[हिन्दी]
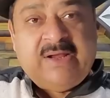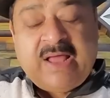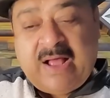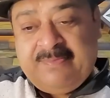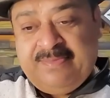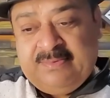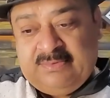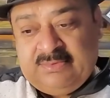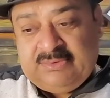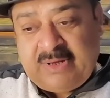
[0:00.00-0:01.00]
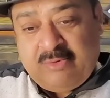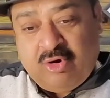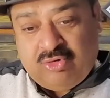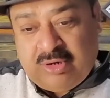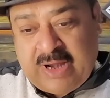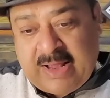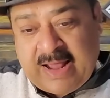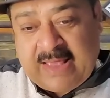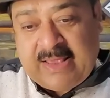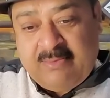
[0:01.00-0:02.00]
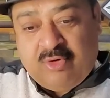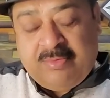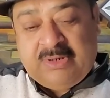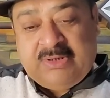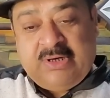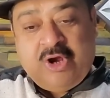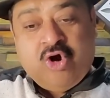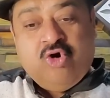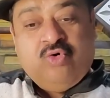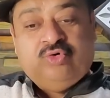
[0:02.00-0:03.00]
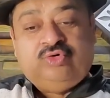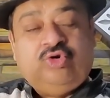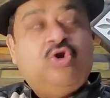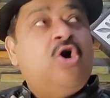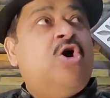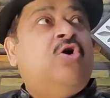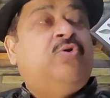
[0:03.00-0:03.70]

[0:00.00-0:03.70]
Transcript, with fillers: लाभ सब लोग तो नाराज हैं मुख्यमंत्री लियो सुनो